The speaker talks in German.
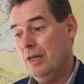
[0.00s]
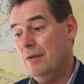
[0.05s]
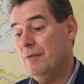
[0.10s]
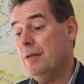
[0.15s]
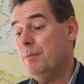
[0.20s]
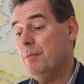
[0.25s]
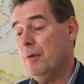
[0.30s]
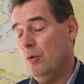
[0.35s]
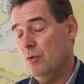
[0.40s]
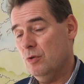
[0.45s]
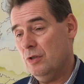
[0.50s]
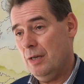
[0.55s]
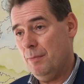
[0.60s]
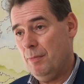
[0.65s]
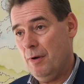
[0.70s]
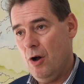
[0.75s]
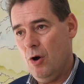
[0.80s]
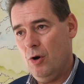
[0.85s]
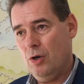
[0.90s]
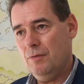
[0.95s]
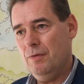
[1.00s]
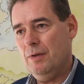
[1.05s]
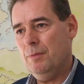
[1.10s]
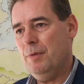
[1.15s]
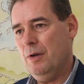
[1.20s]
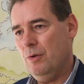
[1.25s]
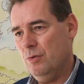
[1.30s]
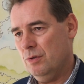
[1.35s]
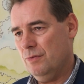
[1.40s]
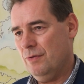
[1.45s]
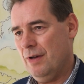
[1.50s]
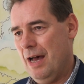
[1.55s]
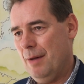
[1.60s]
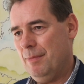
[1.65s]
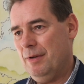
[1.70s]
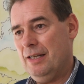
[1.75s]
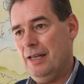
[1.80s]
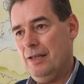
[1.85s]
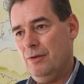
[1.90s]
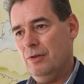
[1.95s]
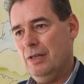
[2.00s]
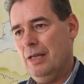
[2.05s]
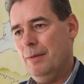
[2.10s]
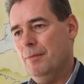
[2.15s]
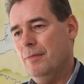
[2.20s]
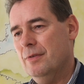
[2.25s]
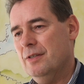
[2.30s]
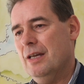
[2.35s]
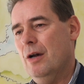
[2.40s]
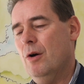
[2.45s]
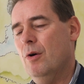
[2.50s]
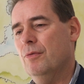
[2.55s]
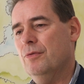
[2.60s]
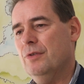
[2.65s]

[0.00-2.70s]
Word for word: Soja wird bei uns gebraucht, wird bei uns verarbeitet und eben sehr